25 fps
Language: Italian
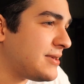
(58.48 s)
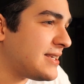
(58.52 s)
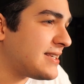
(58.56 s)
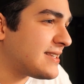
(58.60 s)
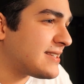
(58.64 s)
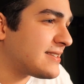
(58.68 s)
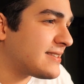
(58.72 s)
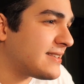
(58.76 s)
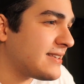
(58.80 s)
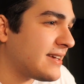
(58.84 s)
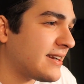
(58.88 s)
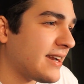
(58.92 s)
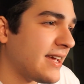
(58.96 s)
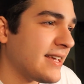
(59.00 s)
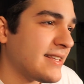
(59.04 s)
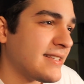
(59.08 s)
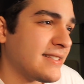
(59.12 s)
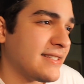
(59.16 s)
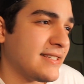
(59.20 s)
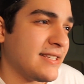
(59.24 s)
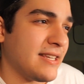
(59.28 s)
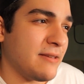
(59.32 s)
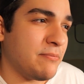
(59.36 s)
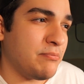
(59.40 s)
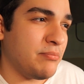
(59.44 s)
Mister
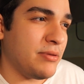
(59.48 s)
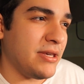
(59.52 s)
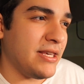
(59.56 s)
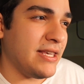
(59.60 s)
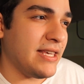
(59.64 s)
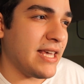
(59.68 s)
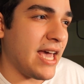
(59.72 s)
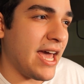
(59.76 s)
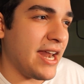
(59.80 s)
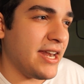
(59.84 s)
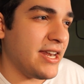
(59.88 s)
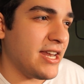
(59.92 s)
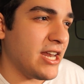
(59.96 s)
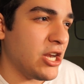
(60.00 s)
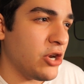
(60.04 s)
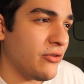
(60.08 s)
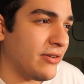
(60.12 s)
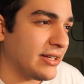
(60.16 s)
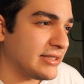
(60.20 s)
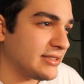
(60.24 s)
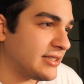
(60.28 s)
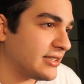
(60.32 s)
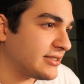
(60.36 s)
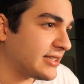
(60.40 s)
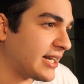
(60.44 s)

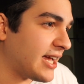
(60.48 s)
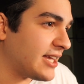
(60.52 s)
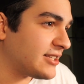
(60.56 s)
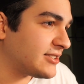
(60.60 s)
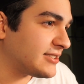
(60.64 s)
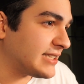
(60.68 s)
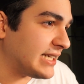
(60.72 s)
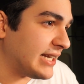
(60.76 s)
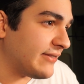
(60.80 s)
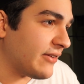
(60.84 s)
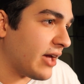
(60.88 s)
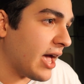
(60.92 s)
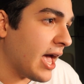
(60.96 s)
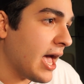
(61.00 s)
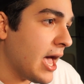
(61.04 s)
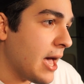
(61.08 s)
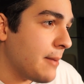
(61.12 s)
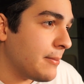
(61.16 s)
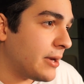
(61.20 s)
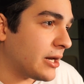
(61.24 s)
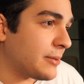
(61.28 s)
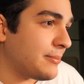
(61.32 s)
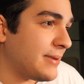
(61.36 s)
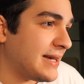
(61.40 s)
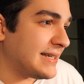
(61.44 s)
SPN93 scrive:
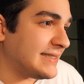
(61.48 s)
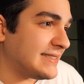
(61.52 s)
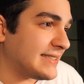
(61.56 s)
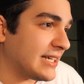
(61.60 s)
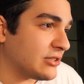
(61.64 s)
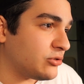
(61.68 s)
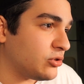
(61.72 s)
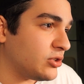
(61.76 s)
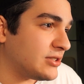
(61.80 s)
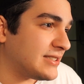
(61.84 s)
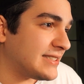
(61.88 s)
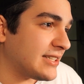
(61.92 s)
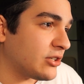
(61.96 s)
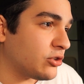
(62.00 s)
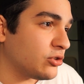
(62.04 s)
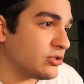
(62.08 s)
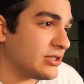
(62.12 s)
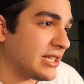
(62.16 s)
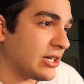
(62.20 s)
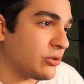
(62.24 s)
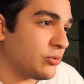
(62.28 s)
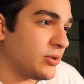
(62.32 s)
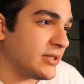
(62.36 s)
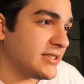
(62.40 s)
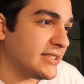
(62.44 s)
Per è stato il
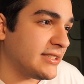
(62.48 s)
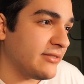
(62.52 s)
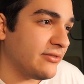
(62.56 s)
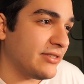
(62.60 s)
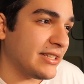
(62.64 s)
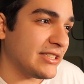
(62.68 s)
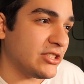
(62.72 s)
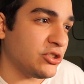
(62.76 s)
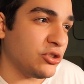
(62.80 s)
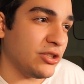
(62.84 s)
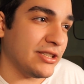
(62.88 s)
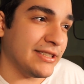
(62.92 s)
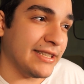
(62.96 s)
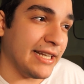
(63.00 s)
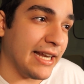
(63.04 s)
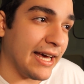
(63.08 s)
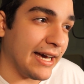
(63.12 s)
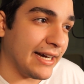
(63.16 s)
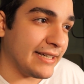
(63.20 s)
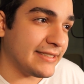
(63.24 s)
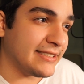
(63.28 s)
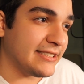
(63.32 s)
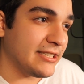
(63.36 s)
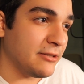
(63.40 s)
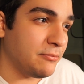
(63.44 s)
secondo acquisto in versione
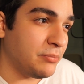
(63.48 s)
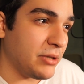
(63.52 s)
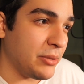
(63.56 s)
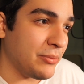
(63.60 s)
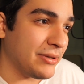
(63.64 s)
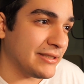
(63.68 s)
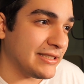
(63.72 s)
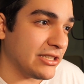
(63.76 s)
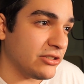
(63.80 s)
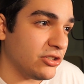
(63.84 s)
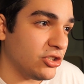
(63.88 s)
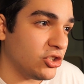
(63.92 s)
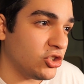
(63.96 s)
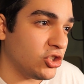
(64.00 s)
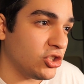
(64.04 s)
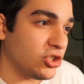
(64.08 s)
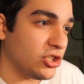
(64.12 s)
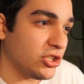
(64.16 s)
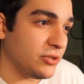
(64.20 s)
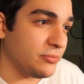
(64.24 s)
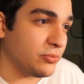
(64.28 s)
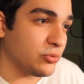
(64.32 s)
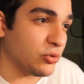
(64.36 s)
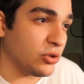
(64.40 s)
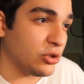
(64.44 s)
deluxe. Il primo è stato il
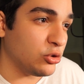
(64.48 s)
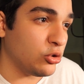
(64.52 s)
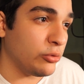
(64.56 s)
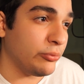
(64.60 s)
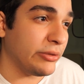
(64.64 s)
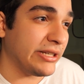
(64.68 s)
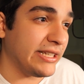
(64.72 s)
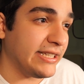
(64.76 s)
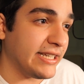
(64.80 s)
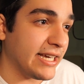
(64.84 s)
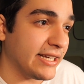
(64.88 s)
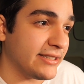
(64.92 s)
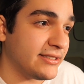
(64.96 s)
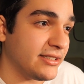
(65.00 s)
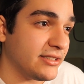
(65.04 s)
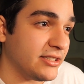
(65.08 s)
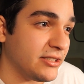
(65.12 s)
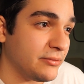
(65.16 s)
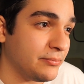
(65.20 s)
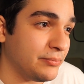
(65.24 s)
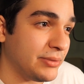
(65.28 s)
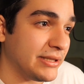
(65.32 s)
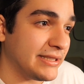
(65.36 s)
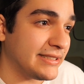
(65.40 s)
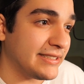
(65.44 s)
CD più le due magliette
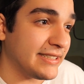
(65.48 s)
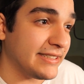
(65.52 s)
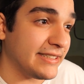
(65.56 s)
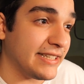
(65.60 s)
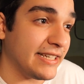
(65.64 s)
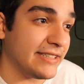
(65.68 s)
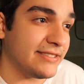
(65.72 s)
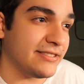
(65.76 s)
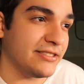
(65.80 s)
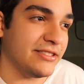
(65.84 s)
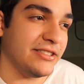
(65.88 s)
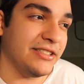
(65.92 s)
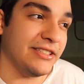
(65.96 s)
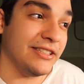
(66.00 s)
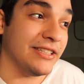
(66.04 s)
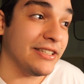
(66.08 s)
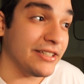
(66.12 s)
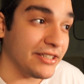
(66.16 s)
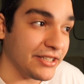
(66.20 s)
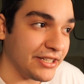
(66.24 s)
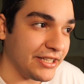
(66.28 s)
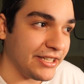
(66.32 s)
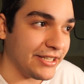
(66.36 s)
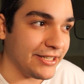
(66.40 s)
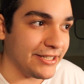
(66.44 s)
di Beats and 8 di
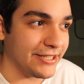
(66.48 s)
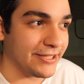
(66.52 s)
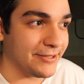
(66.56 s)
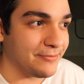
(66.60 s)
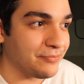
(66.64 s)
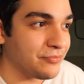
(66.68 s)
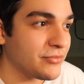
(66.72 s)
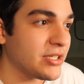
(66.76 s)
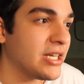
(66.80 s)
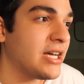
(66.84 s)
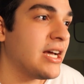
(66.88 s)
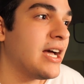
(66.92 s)
E-Green.